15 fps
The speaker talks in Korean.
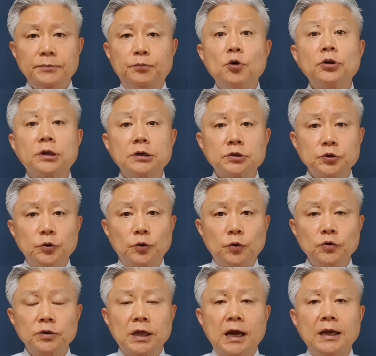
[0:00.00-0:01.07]
이
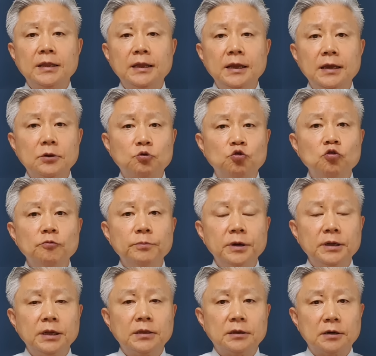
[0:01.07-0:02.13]
본격적으로 탄핵
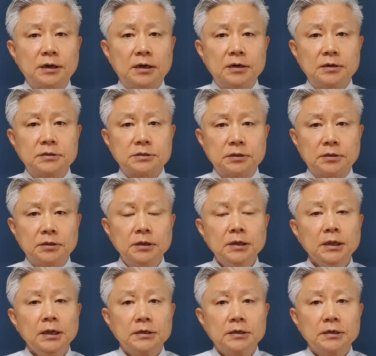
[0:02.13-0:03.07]
국면에 들어간 것은